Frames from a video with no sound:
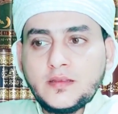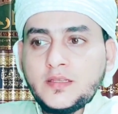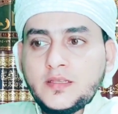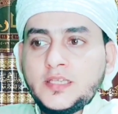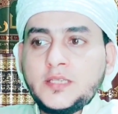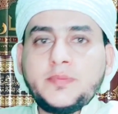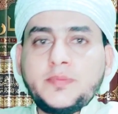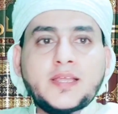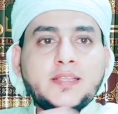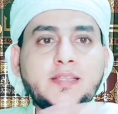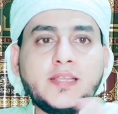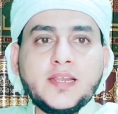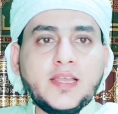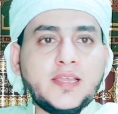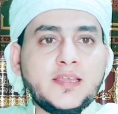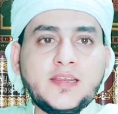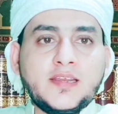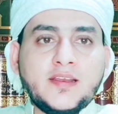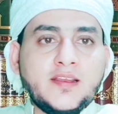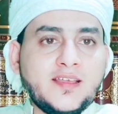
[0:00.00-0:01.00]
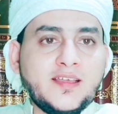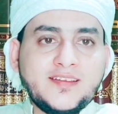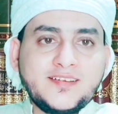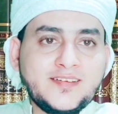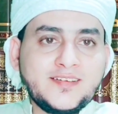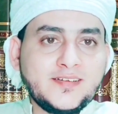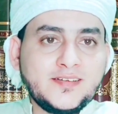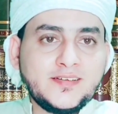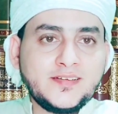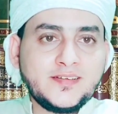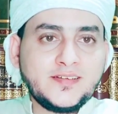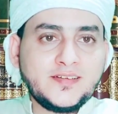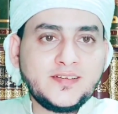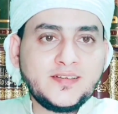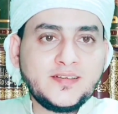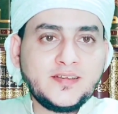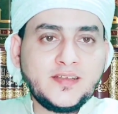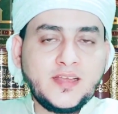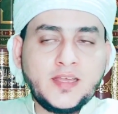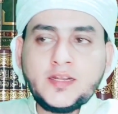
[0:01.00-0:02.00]
عبادة لغير الله
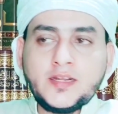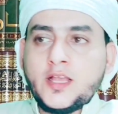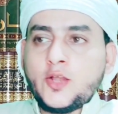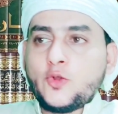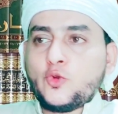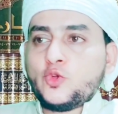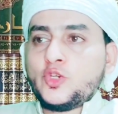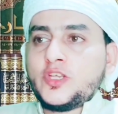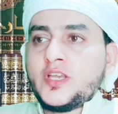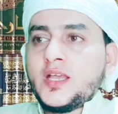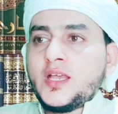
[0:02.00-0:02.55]
أنا أقول